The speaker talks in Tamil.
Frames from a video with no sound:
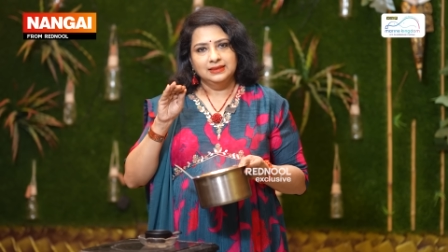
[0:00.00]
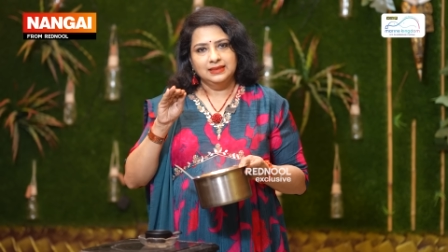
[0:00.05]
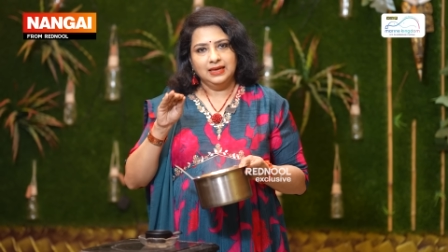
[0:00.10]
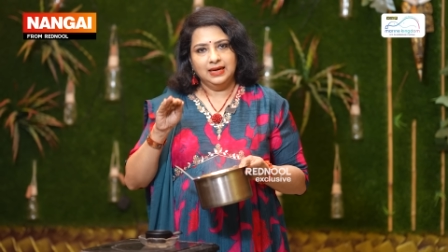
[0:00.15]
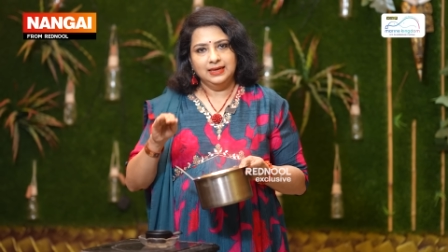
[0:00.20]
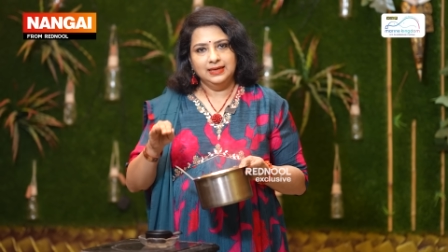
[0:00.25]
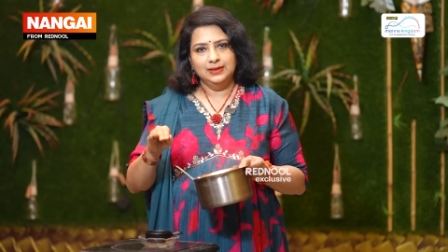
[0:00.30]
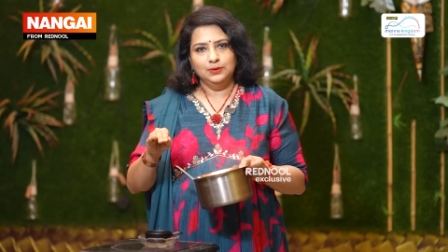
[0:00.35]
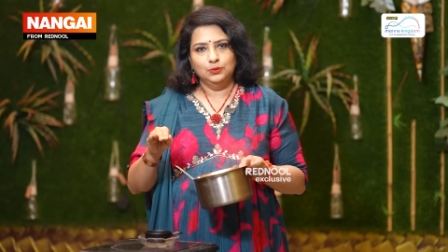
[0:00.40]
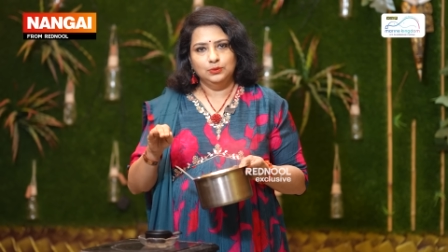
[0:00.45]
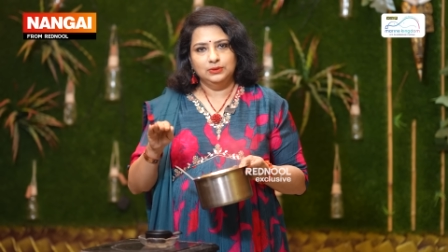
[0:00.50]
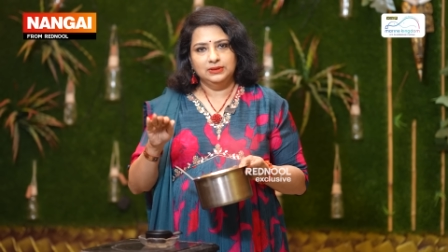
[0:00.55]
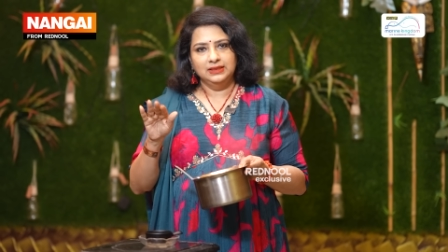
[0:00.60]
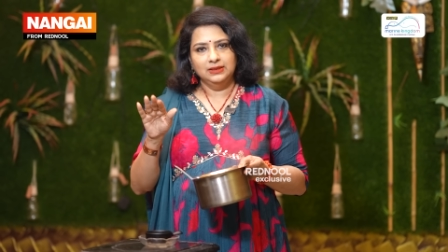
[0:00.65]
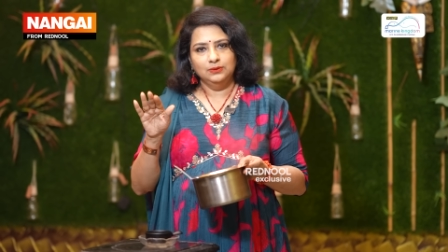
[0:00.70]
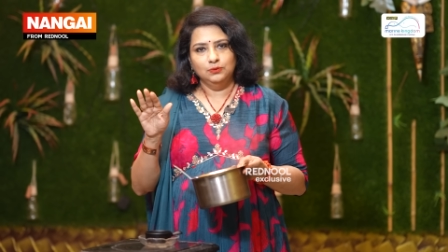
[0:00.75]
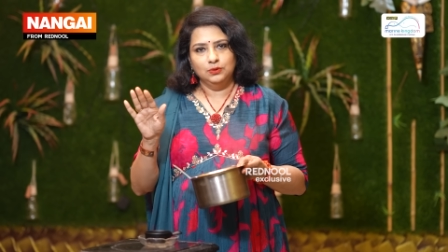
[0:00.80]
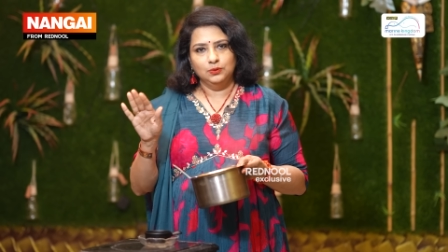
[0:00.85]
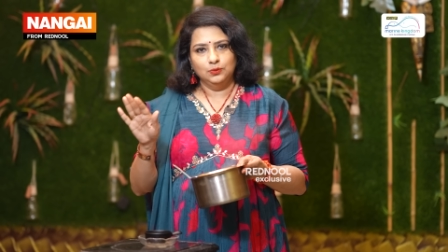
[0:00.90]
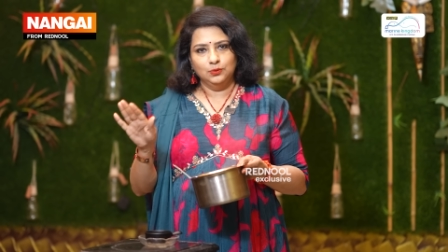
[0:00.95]
தண்ணி
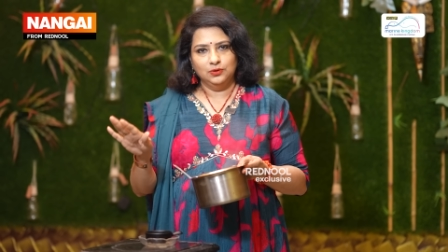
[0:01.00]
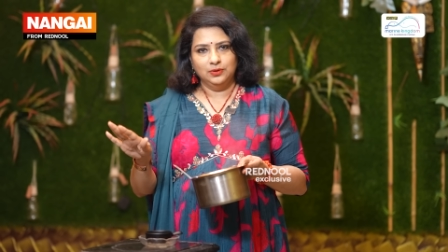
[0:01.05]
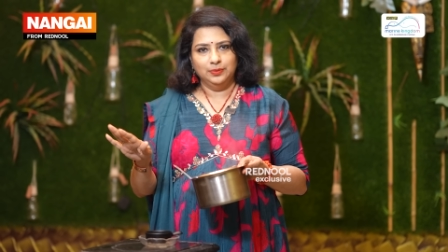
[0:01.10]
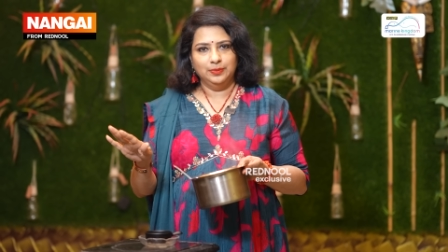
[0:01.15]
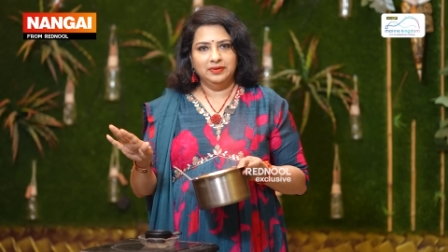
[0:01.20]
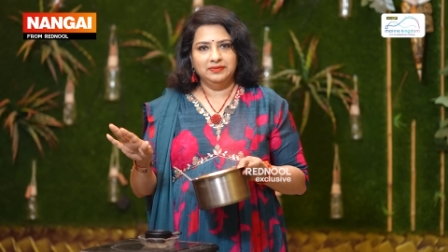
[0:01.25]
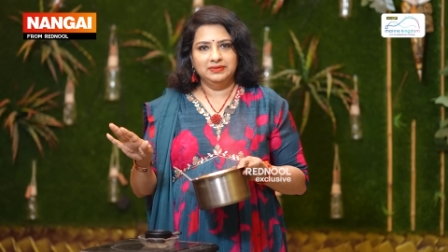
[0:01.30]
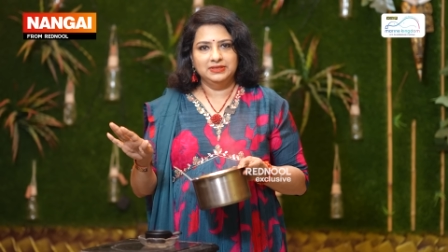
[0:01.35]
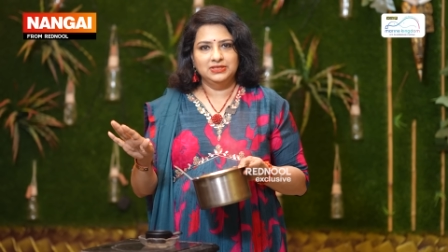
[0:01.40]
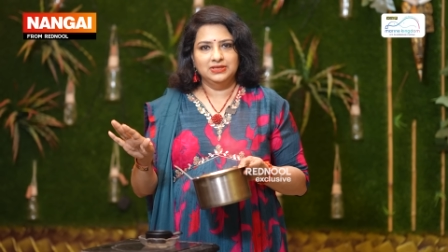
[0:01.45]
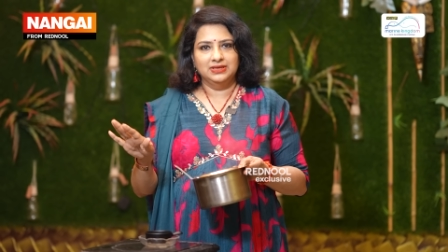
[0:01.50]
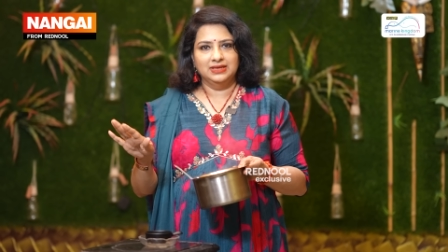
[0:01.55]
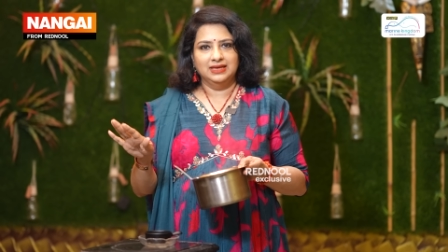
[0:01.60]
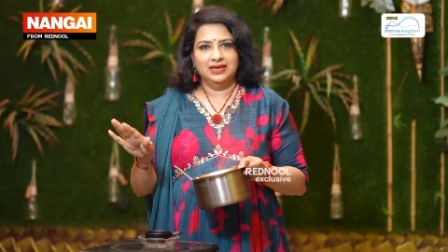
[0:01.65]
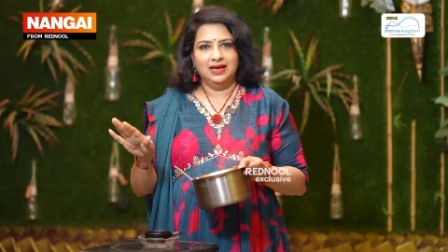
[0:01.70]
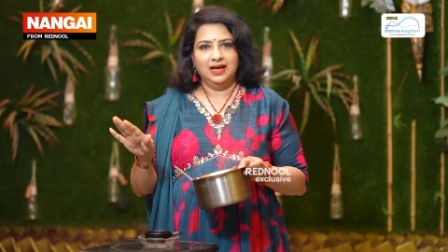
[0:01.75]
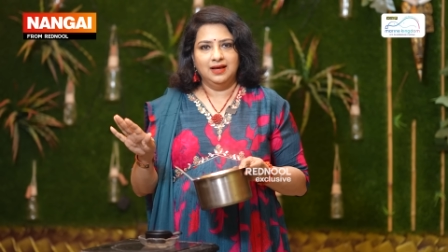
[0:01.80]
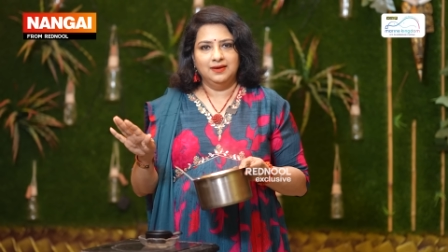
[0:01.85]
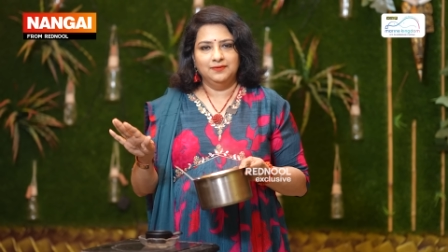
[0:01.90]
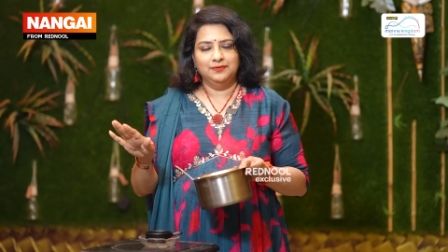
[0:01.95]
ஊற்றி ஒரு உரமாக
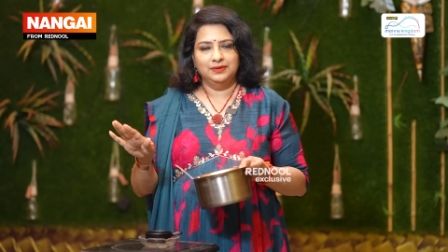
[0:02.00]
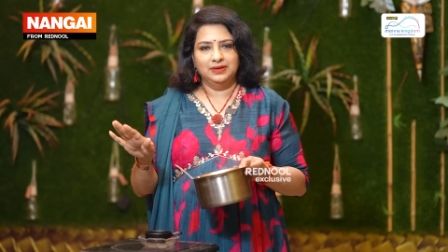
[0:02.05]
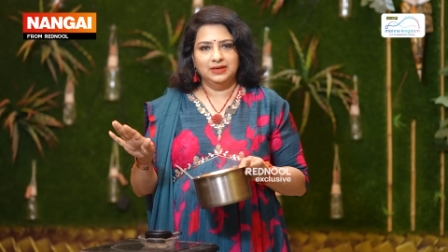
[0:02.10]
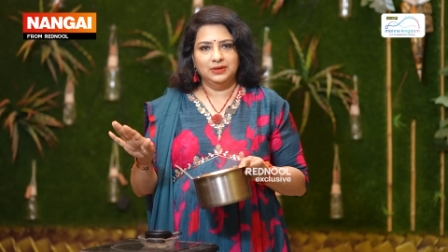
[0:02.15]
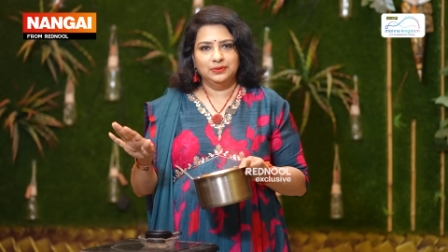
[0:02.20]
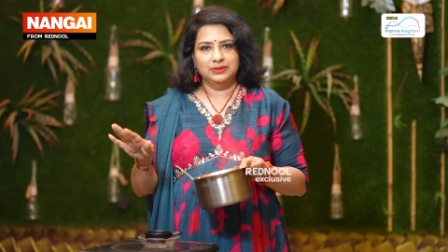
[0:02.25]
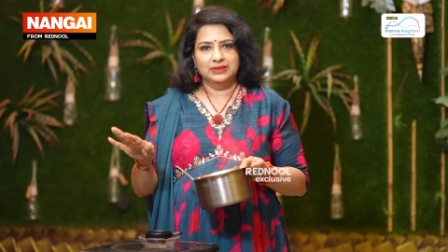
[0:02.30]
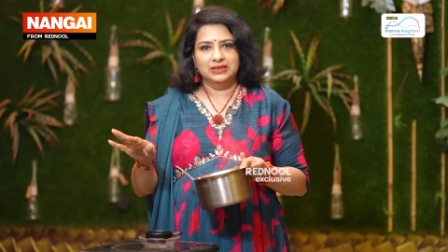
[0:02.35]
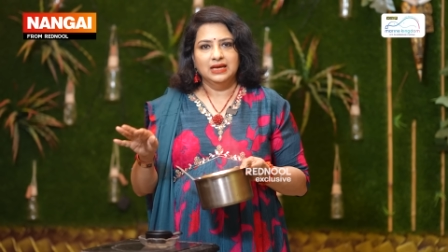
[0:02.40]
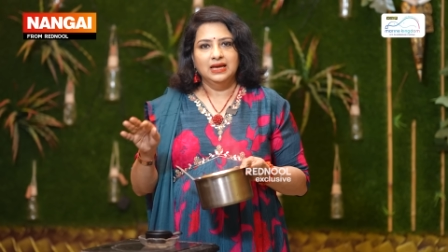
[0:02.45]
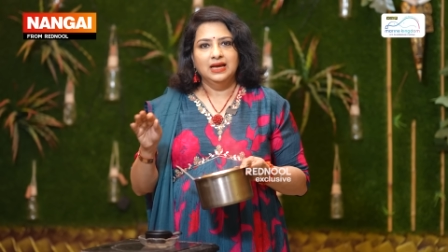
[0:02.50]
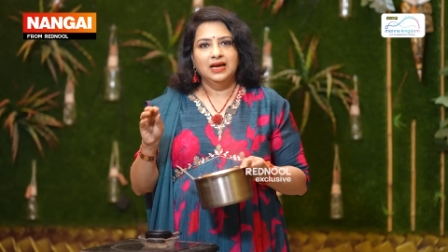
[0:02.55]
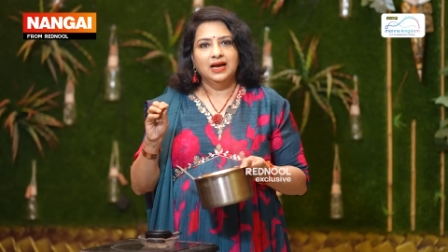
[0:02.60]
வச்சுருங்க ஹாஃப் அன் ஹவர்